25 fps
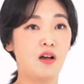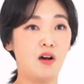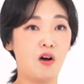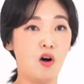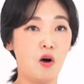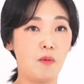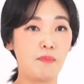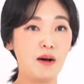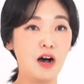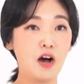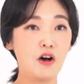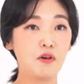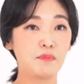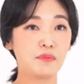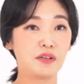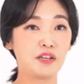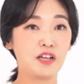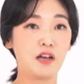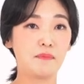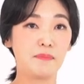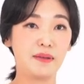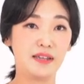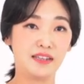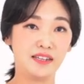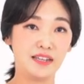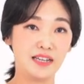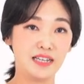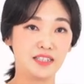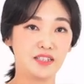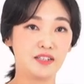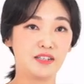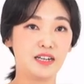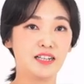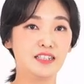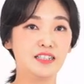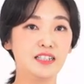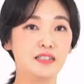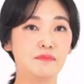어바웃미와
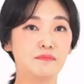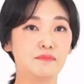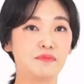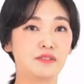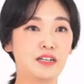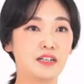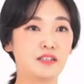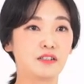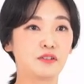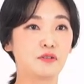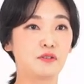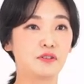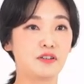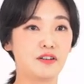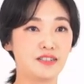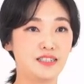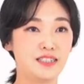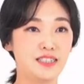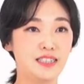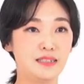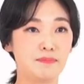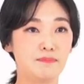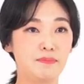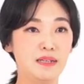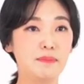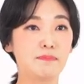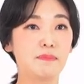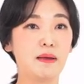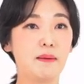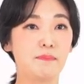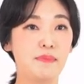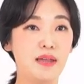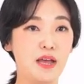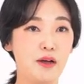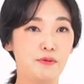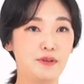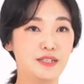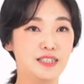베디엔서라는 브랜드로 런칭 및
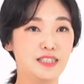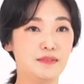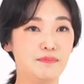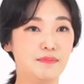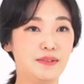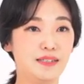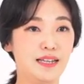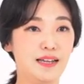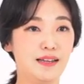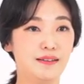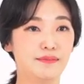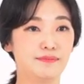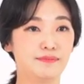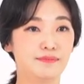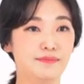판매하고 있습니다.